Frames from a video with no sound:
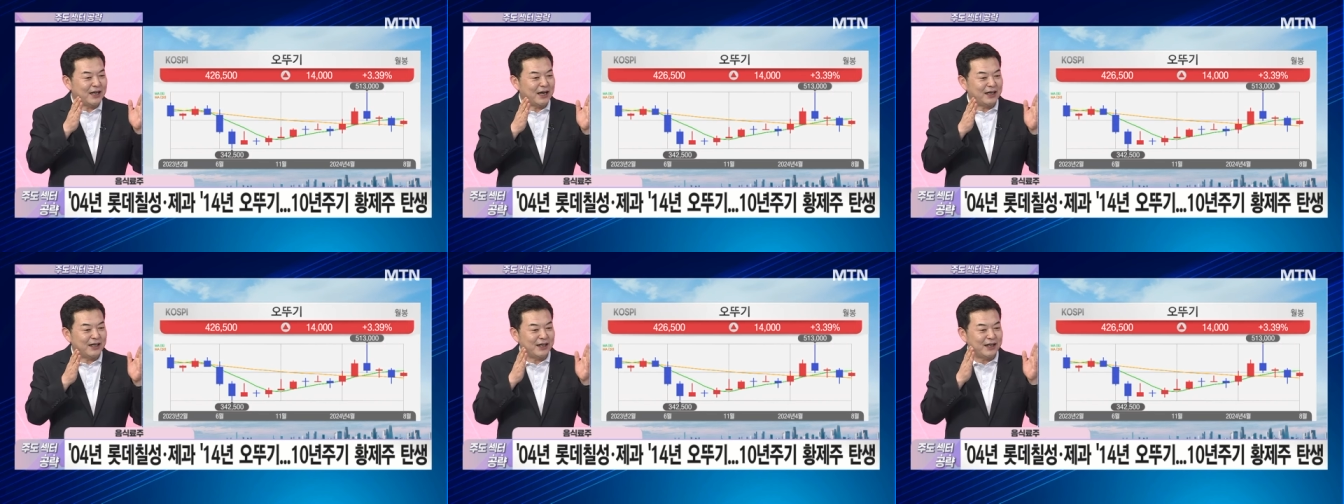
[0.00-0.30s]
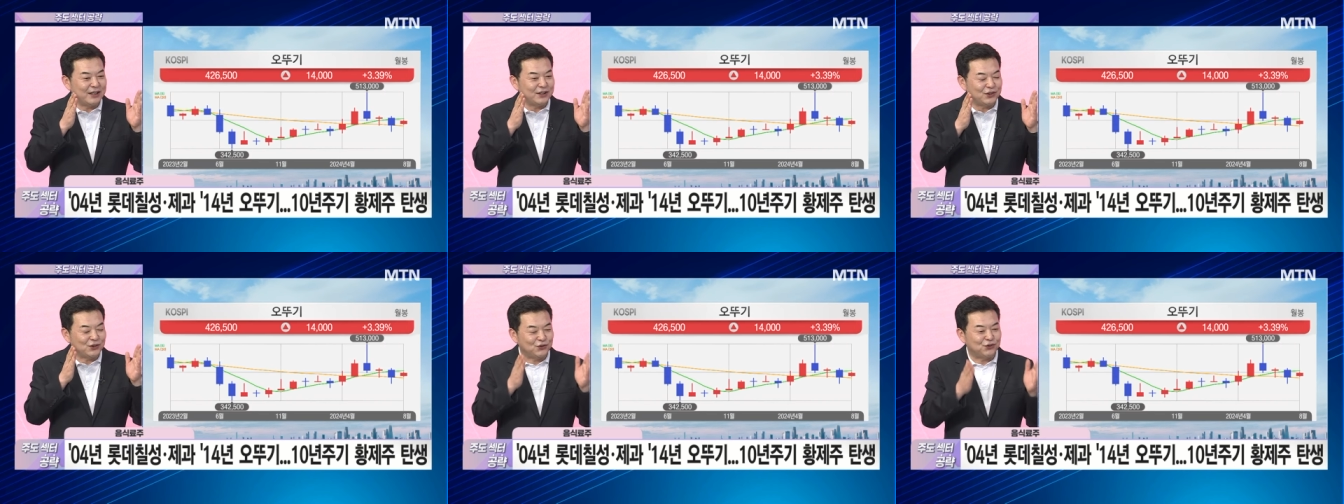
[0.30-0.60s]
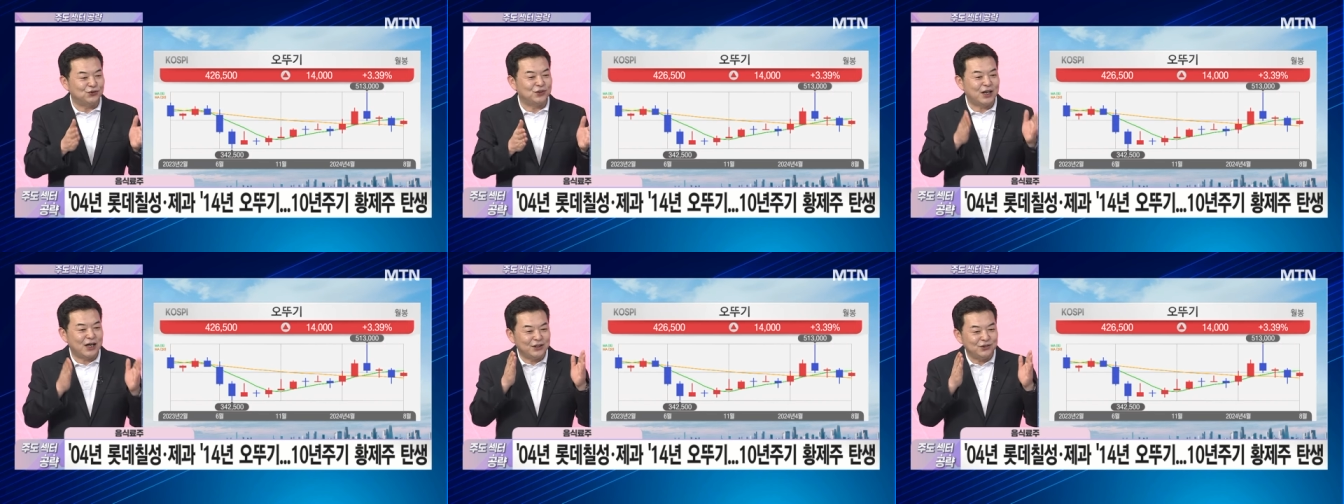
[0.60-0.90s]
단계에서
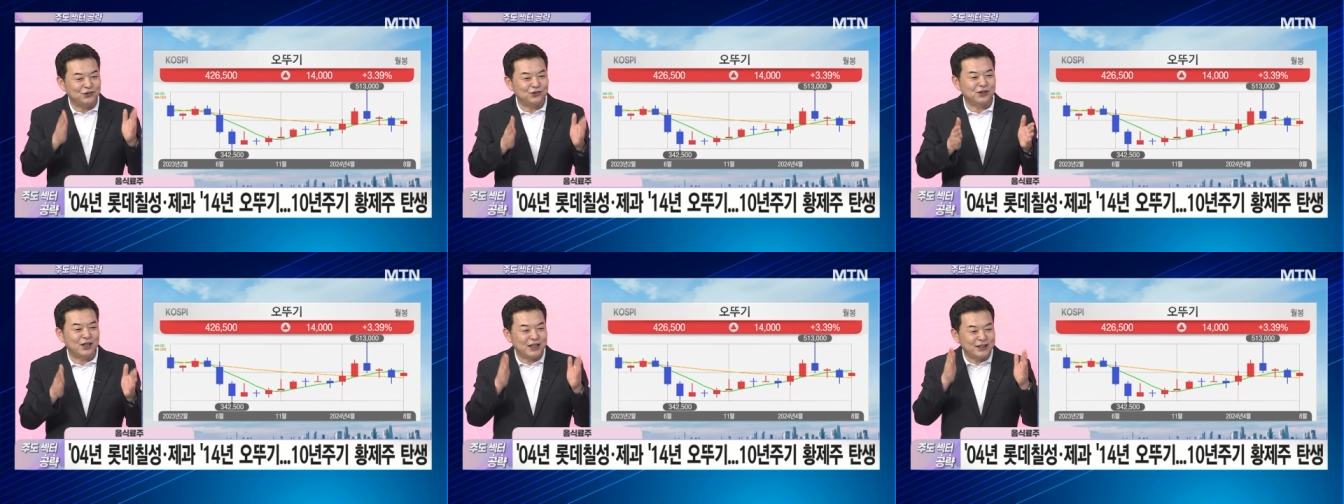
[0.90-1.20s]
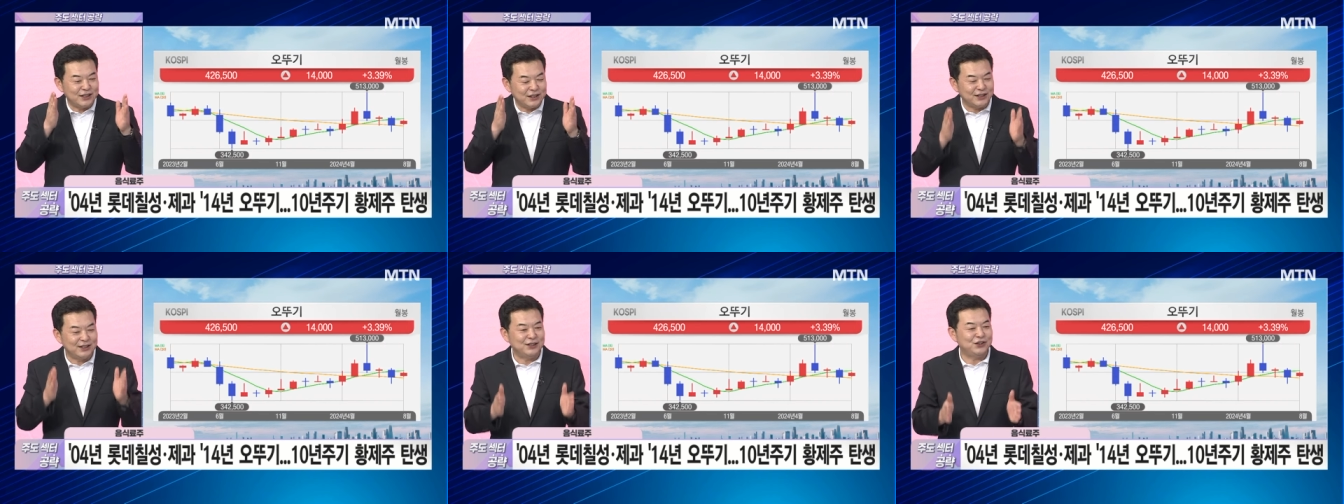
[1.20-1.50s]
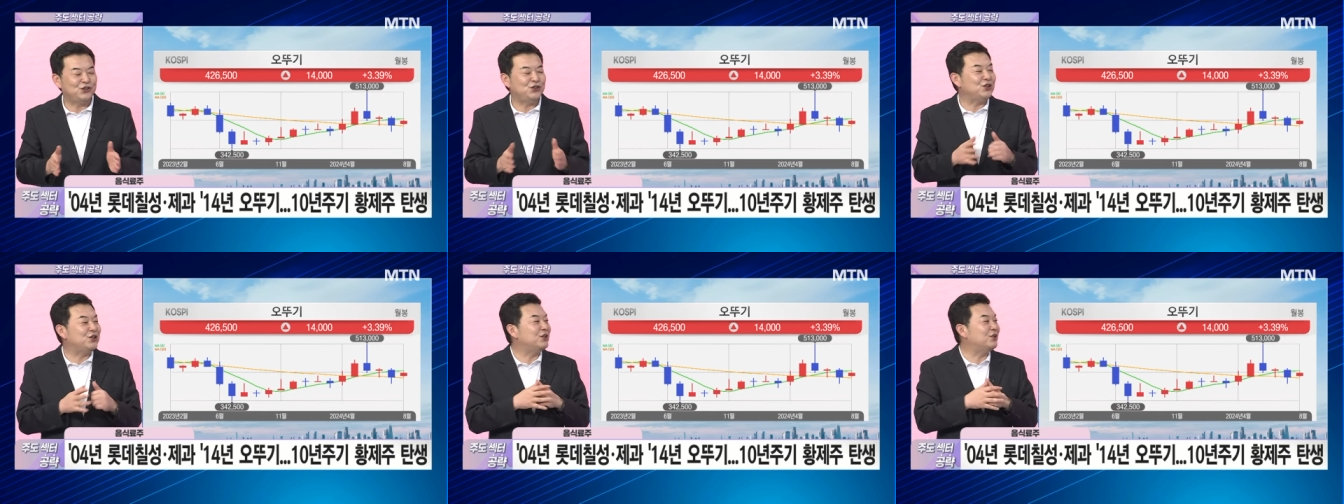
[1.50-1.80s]
중간중간
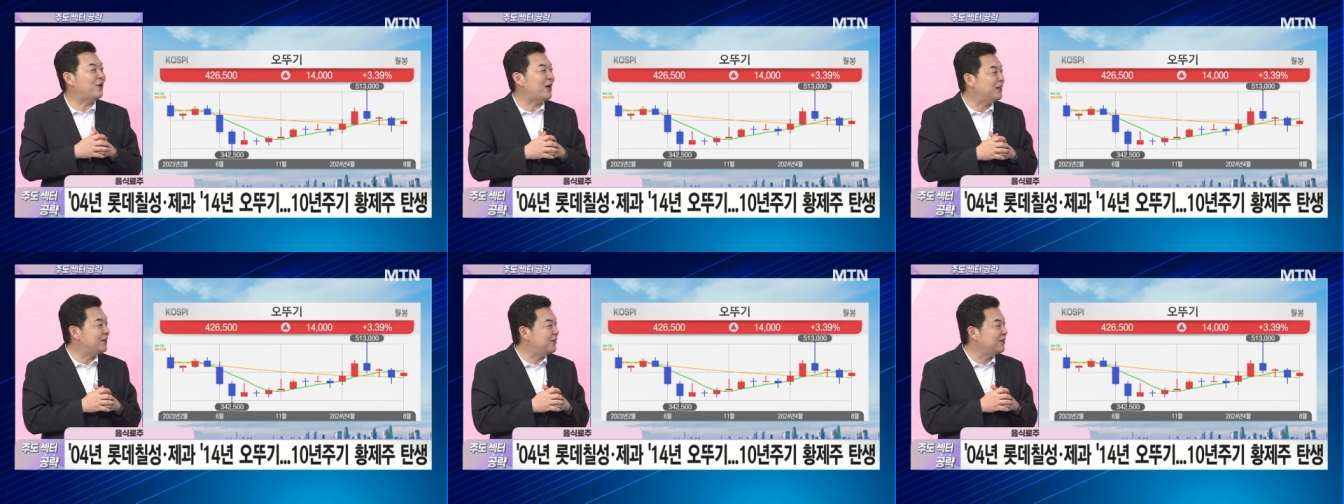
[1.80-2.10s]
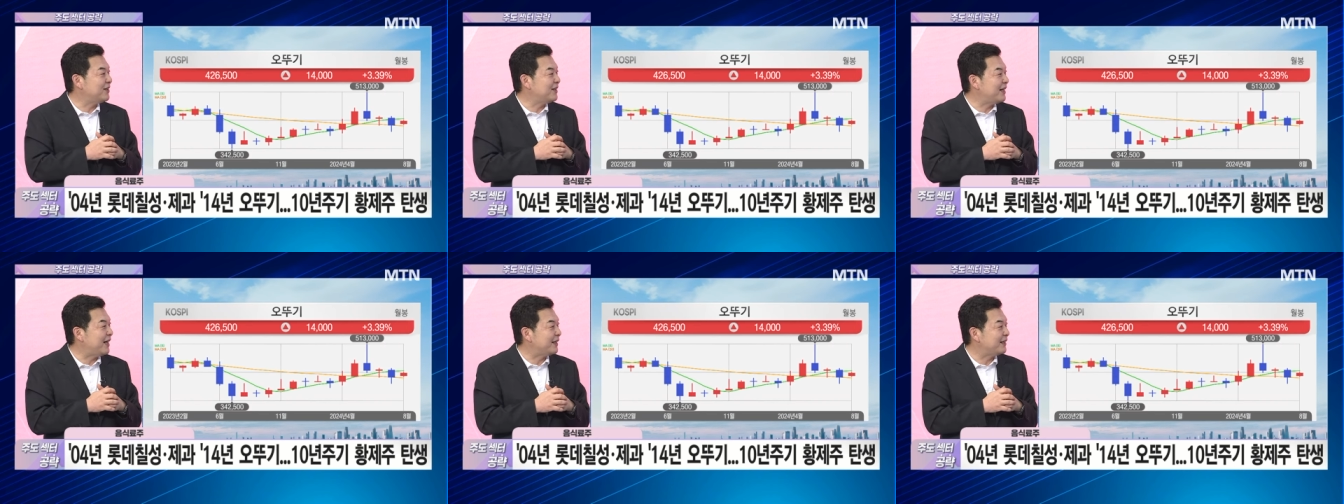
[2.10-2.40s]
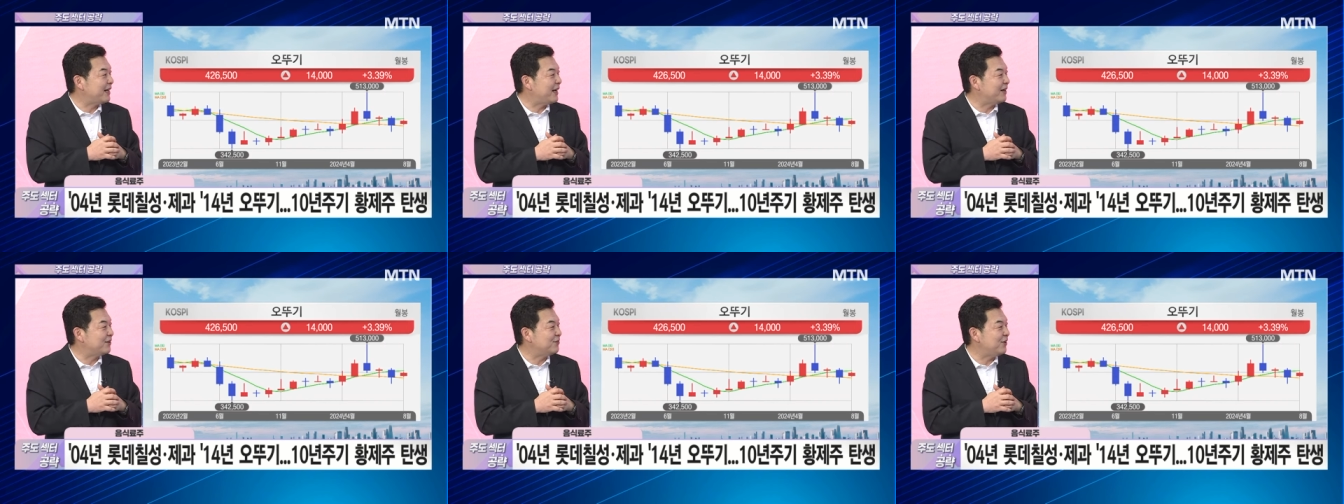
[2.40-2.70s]
쉬는 과정들이
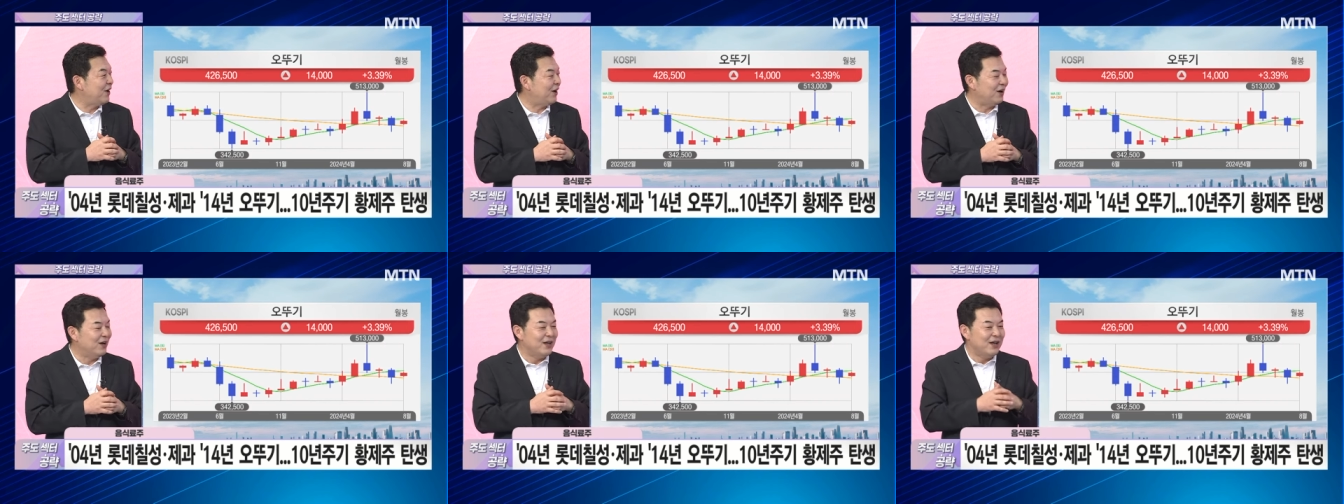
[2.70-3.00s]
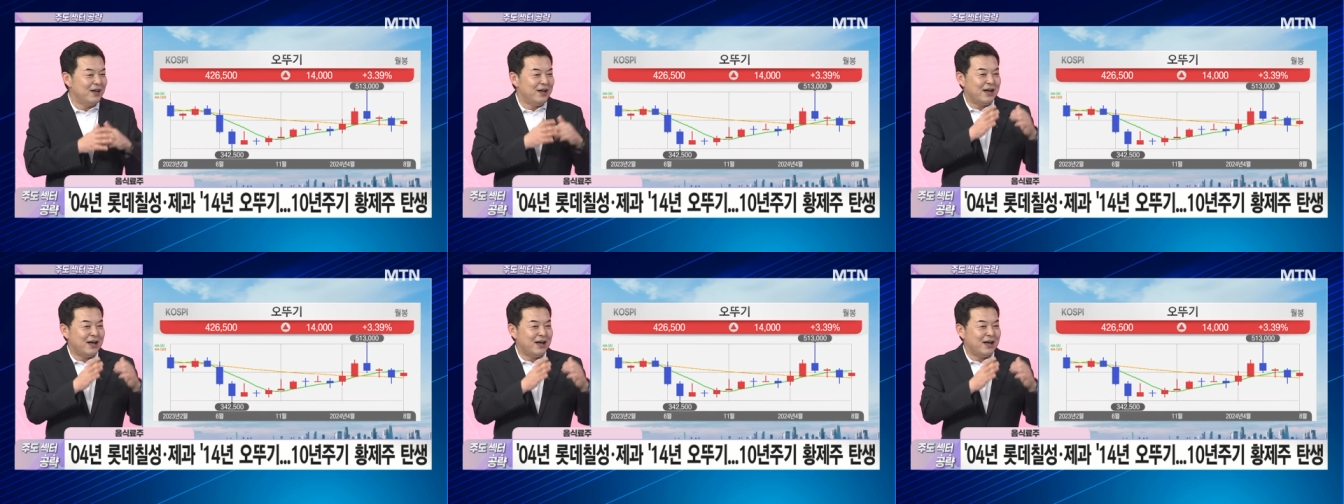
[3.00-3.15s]
나타났고요.